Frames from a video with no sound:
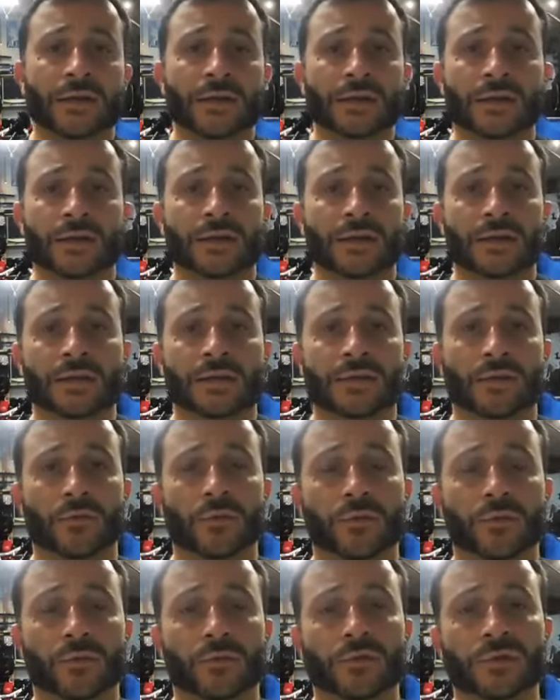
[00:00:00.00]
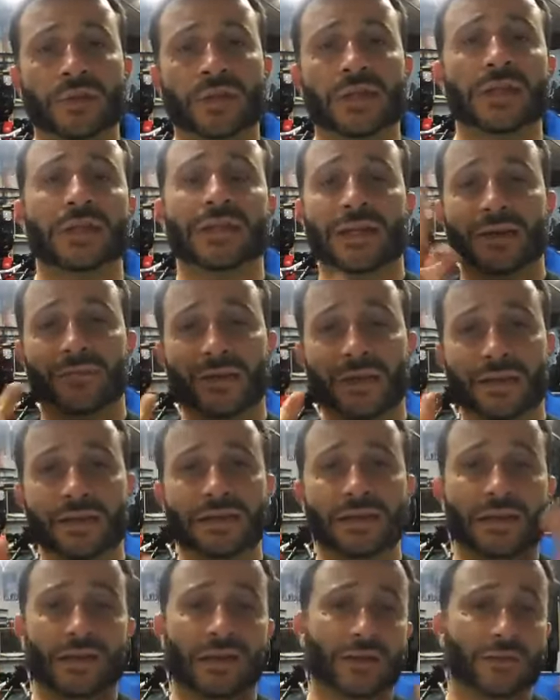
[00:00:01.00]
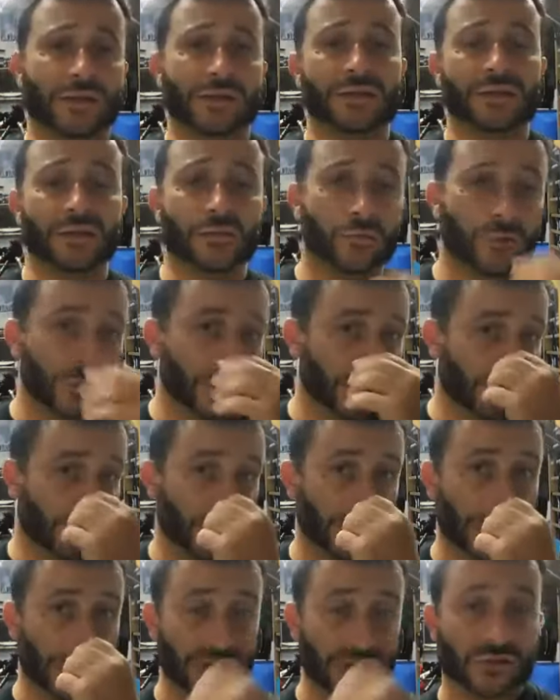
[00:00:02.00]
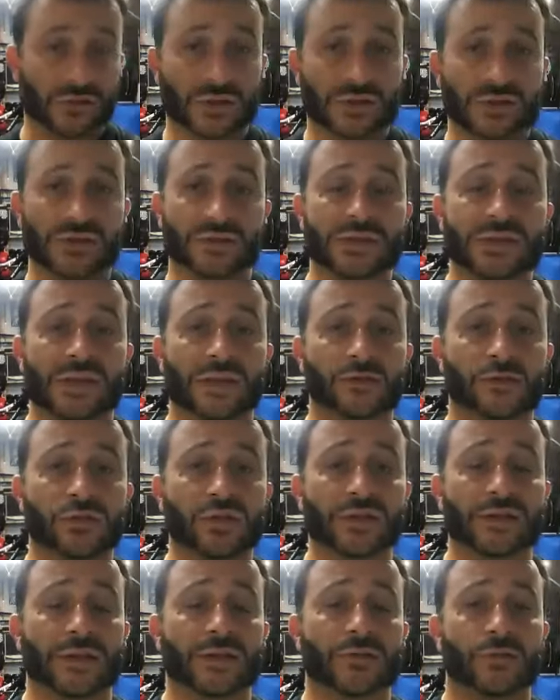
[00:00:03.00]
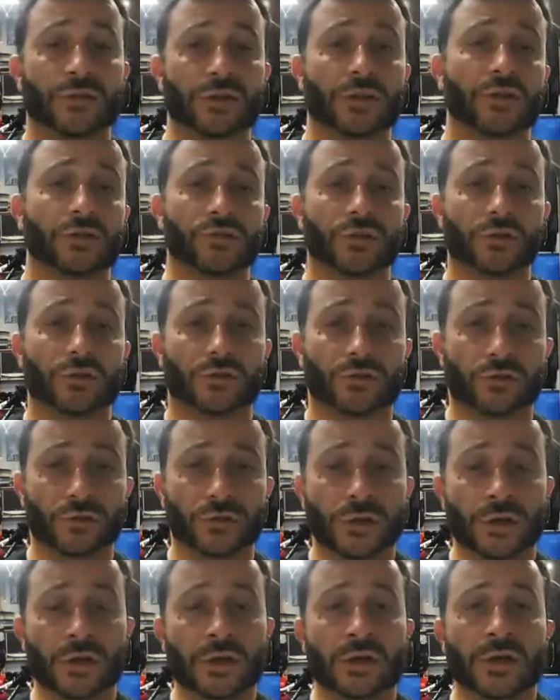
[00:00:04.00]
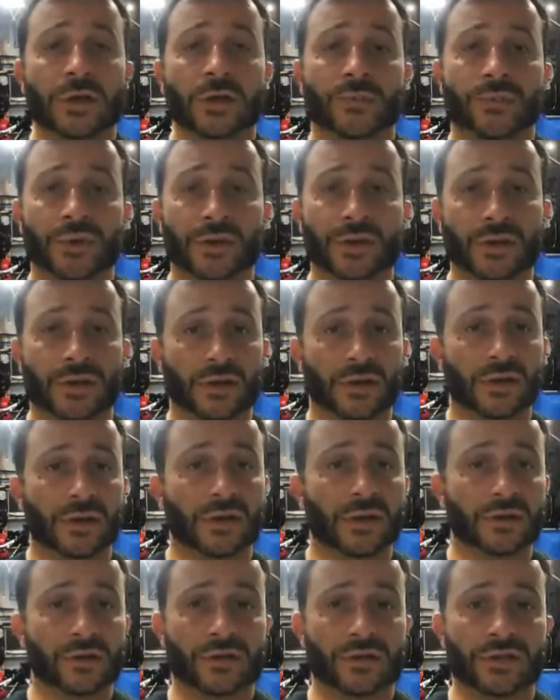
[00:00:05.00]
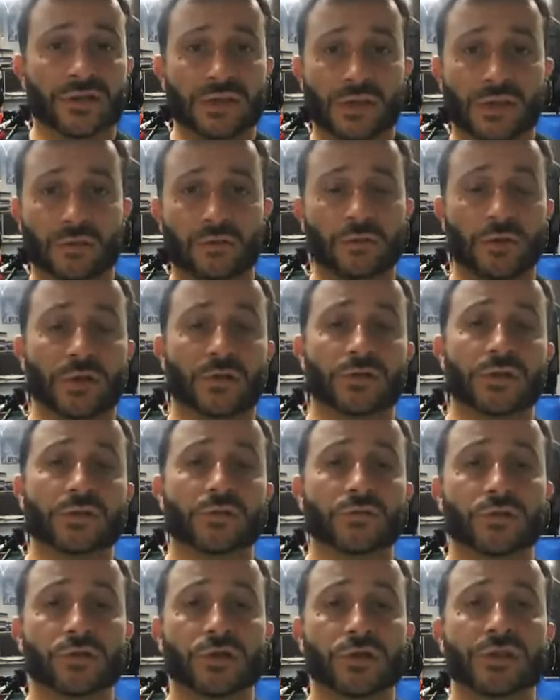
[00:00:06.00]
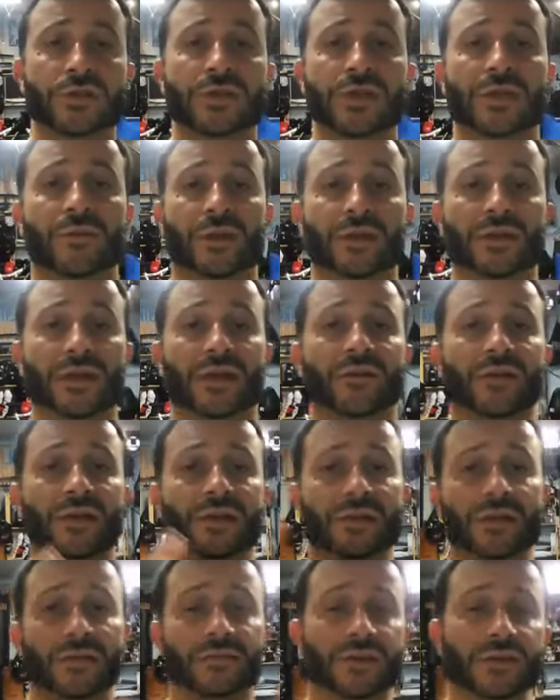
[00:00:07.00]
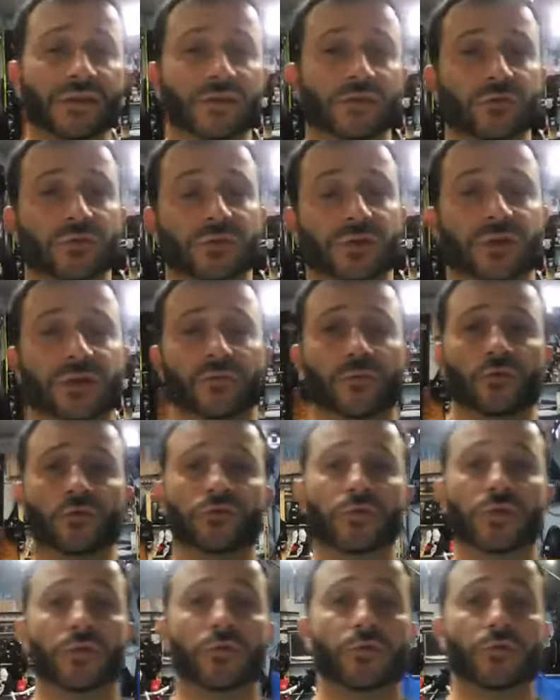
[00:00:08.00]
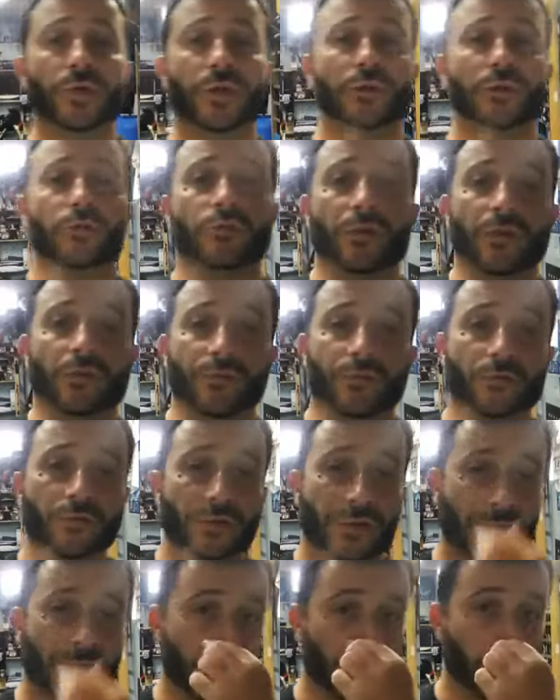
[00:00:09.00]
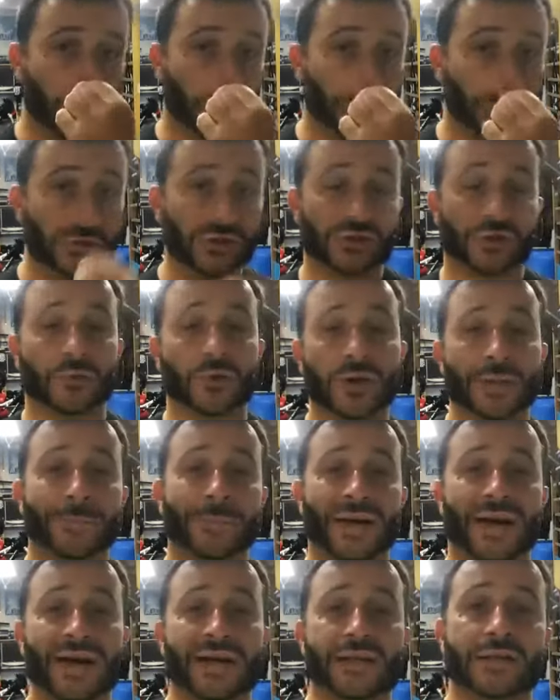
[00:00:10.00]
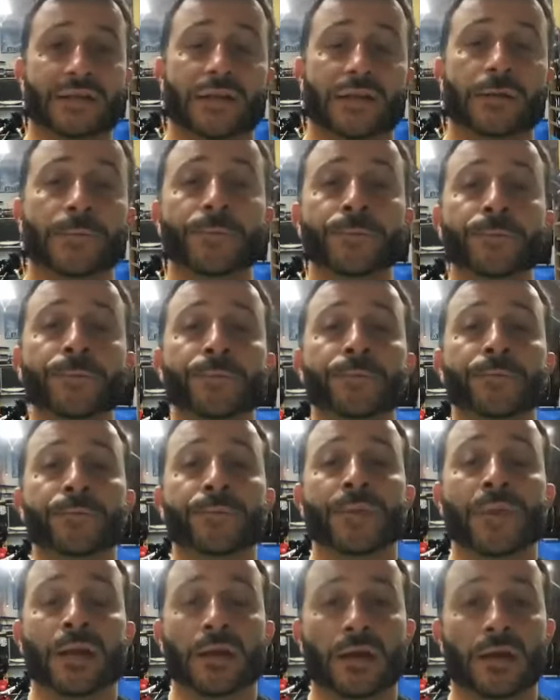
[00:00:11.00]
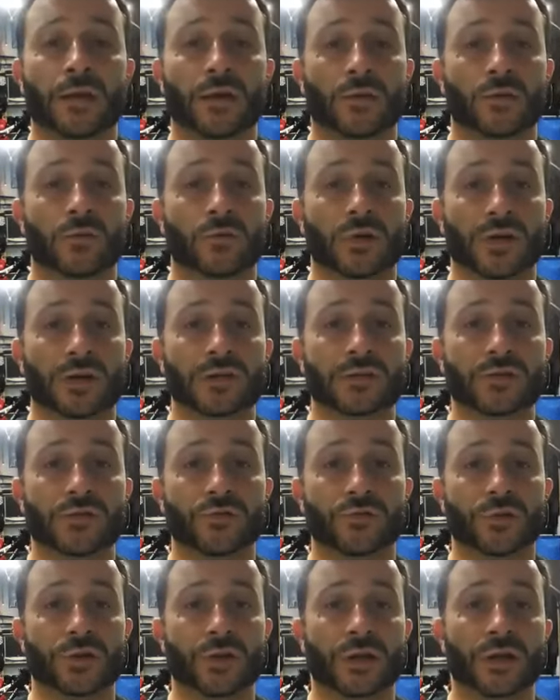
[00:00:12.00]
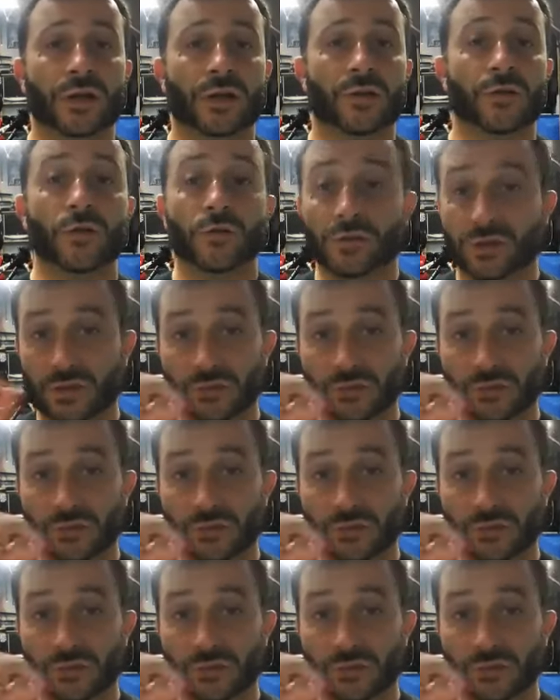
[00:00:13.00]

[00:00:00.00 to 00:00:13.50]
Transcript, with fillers: E siamo pronti lì dalle 20 alle 22, sarò nella zona di Avezzano già dalle ore 18 per eh, gestire alcune cose logistiche, ma dalle 20 alle 22 faremo due ore dove affronteremo diciamo, le basi e una lezione non